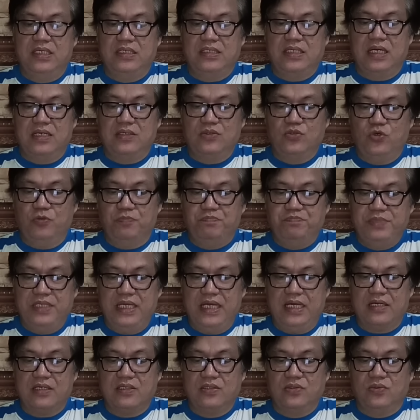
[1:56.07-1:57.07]
ng
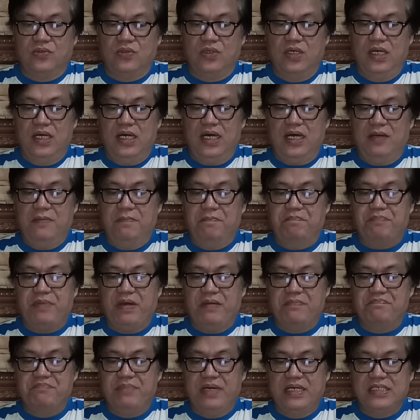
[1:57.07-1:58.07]
gobyerno ang
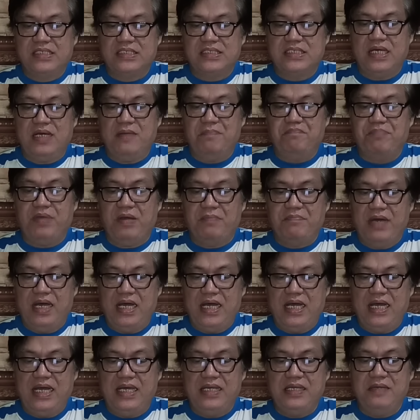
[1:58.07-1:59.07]
pambansang
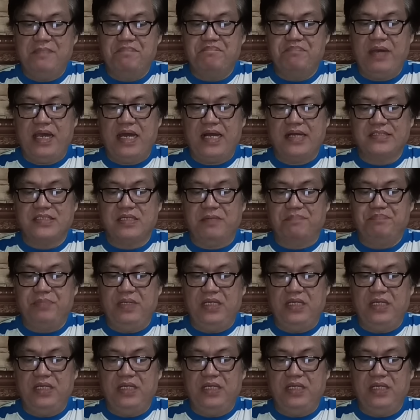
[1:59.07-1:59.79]
pabahay para sa